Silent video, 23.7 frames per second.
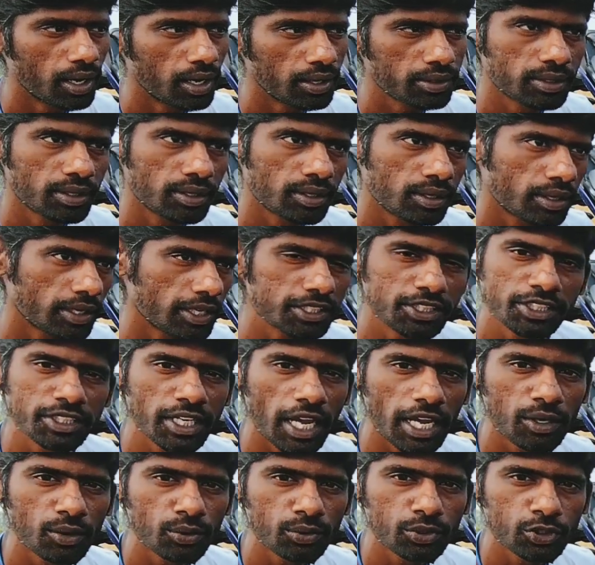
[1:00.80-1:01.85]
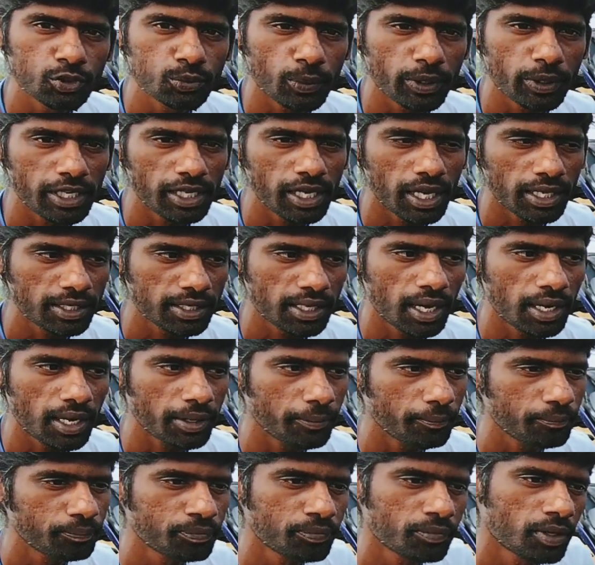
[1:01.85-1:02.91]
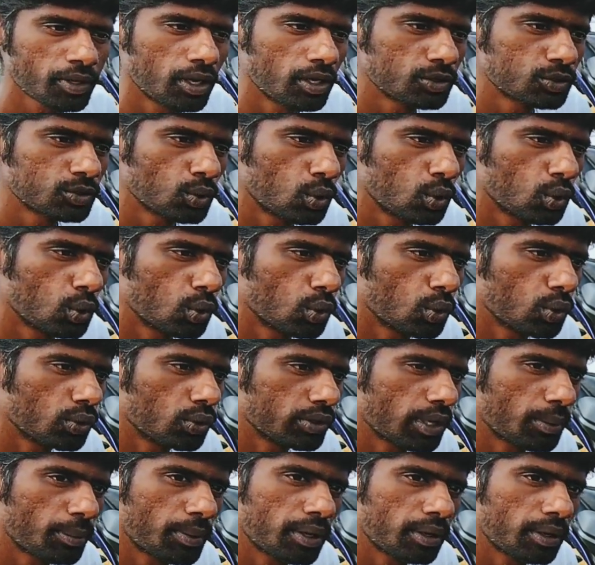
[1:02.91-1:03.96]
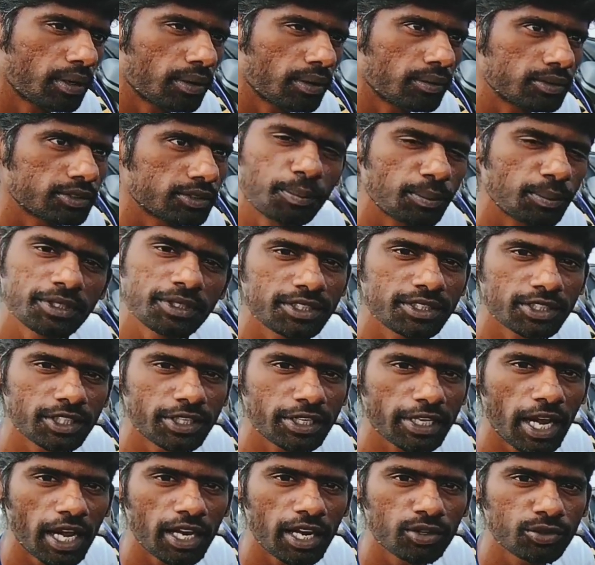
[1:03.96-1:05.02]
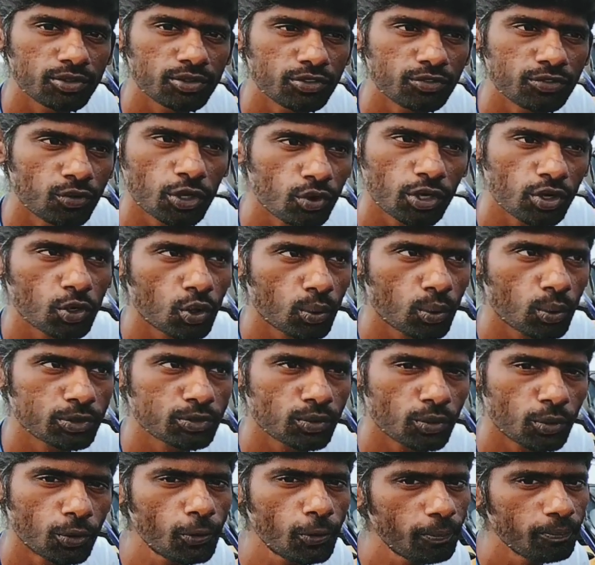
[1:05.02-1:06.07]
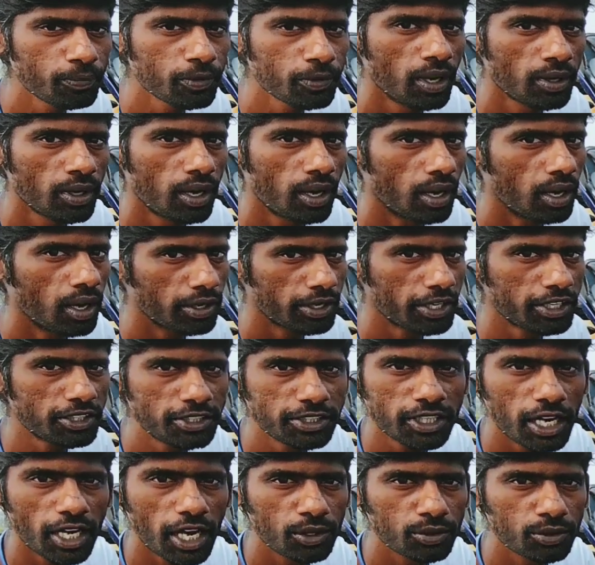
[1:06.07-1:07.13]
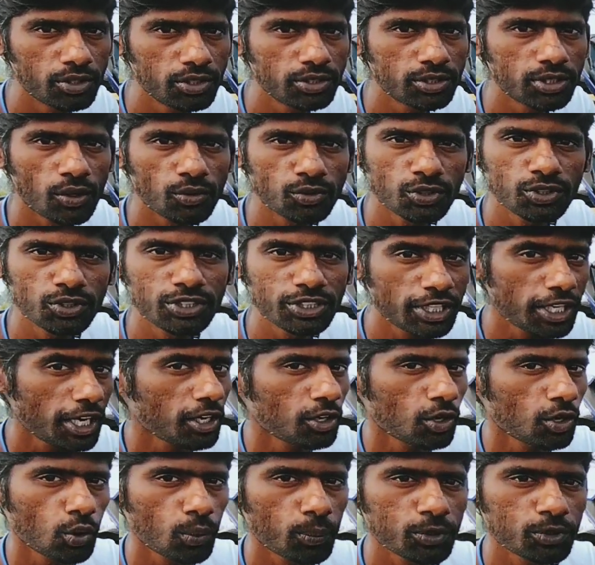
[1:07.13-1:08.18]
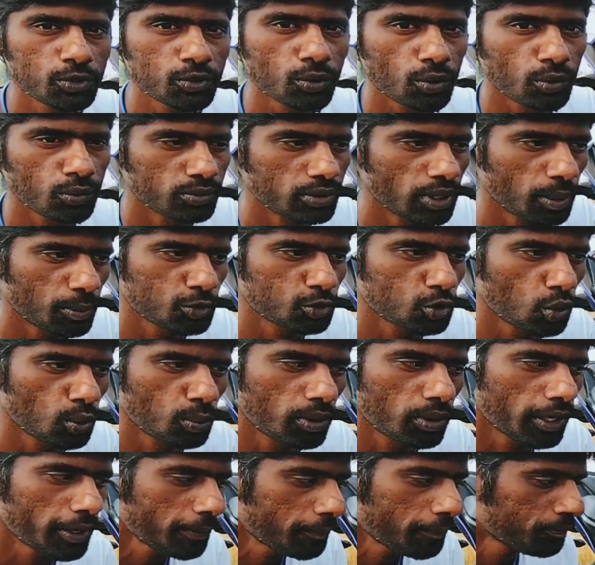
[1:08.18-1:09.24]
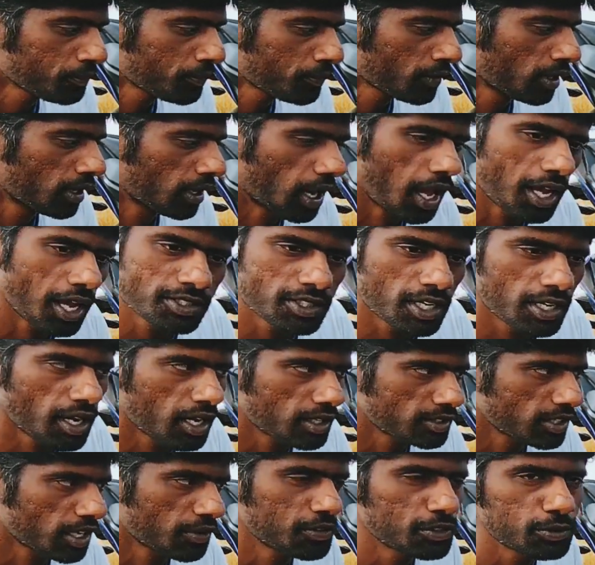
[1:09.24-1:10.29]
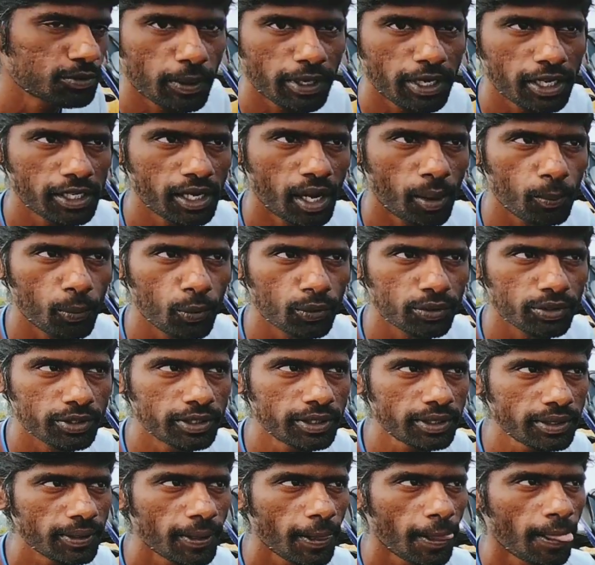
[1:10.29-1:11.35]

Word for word: அந்த ரேசிங் ஆயில் வந்து யூஸ் பண்ணல அதனால ஸோ நம்ம செமி சிந்தட்டிக் ஆயில் வந்து ஃபோர் ஹண்ட்ரட் ருபீஸ் வரும் ரேசிங் ஆயில் வந்து தௌசண்ட் த்ரீ ஹண்ட்ரட் ருபீஸ் வரும் நம்ம ஷோரூமில் லாஸ்ட்டாக நான் சர்வீஸ் பண்ணேன் அப்போ வந்து